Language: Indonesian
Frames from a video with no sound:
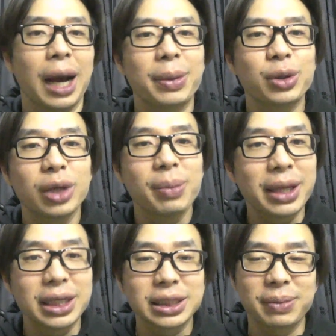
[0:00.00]
lalu
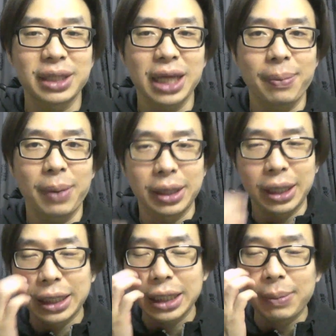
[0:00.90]
limanya seperti apa ya
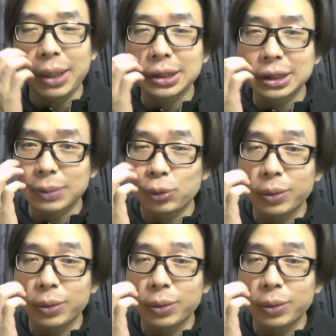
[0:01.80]
kita main 10